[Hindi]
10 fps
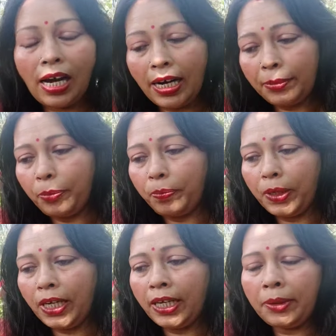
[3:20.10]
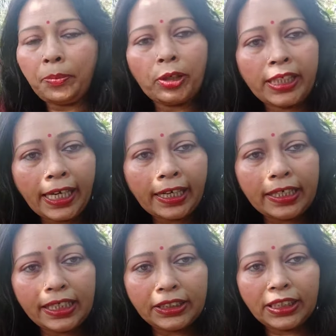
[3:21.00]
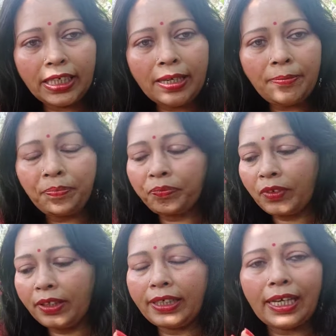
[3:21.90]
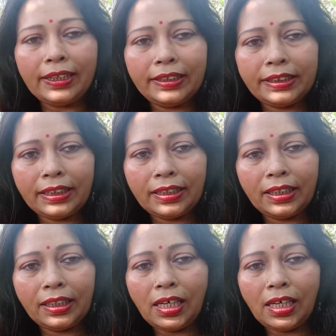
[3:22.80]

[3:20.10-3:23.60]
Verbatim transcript: हर पौधा के नीचे डाल दीजिए